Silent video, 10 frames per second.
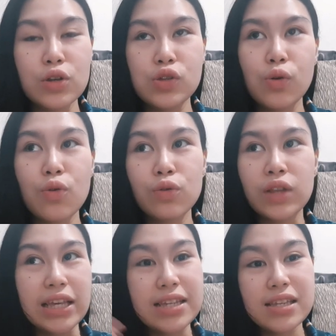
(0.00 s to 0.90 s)
So,
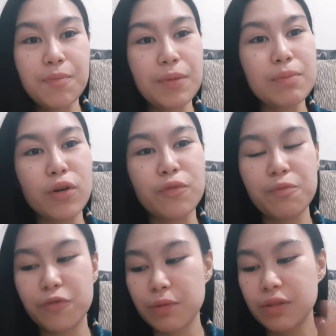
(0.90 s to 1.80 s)
kung iisipin mo,
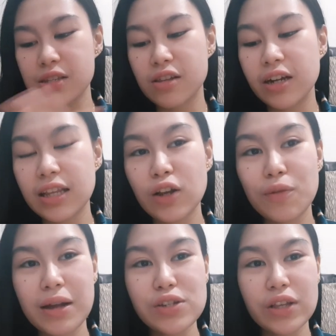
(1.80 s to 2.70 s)
from the start na
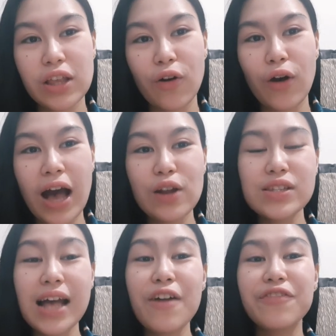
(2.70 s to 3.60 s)
graduate ako, halos
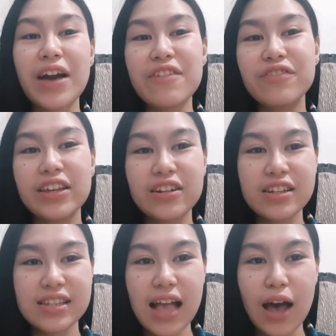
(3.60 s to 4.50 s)
naka 5
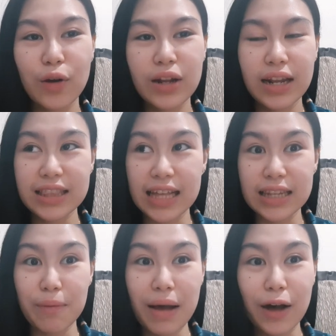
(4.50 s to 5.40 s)
years na ako na
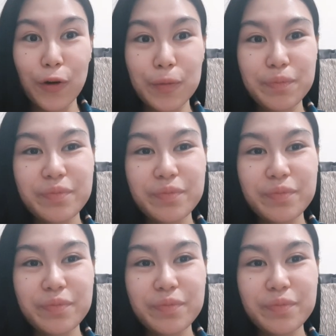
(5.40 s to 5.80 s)
nagtatrabaho.